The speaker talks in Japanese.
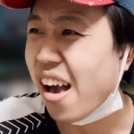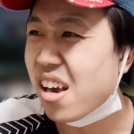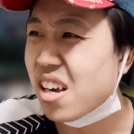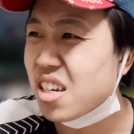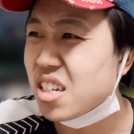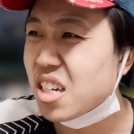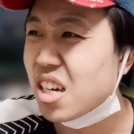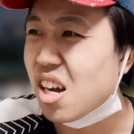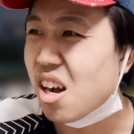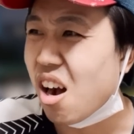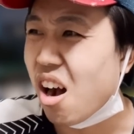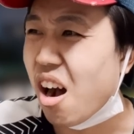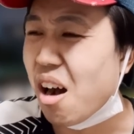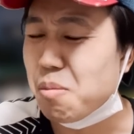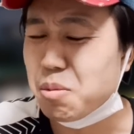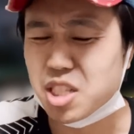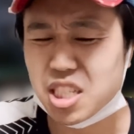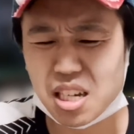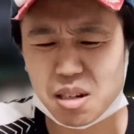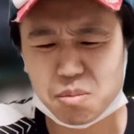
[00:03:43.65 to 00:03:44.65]
えどういうあ
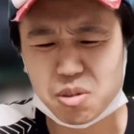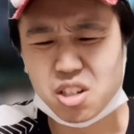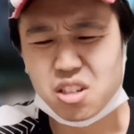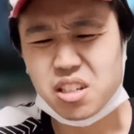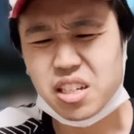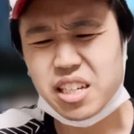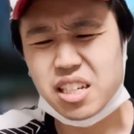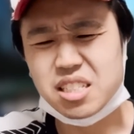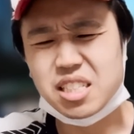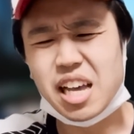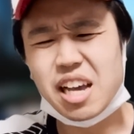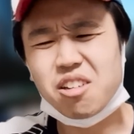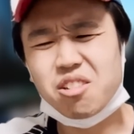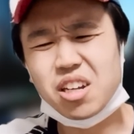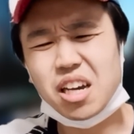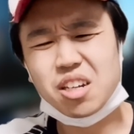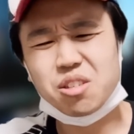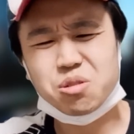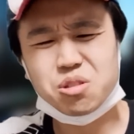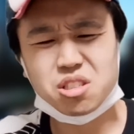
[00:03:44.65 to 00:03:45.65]
こもうとじゃあもういい最
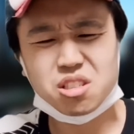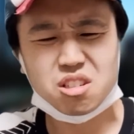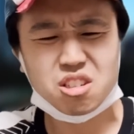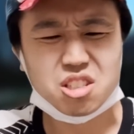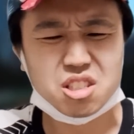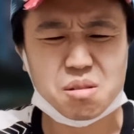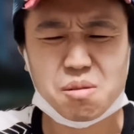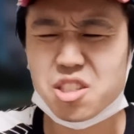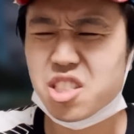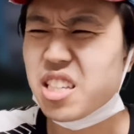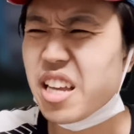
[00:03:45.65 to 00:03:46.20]
後にあの普通の質問